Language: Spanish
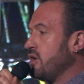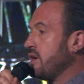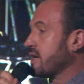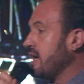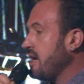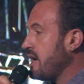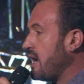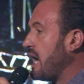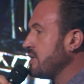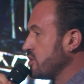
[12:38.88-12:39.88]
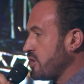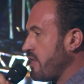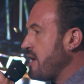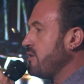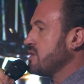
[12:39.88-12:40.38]
¿No? ¿Qué? Ah, ¿no te
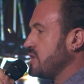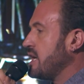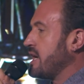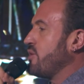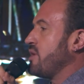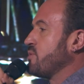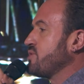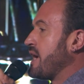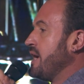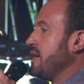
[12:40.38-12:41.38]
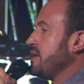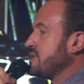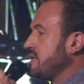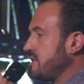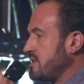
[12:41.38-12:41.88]
lo he dado? Sí, claro, apunta.
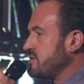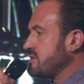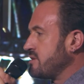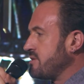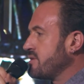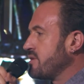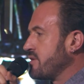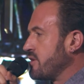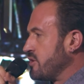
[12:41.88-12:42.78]
6, 7, 8, 9,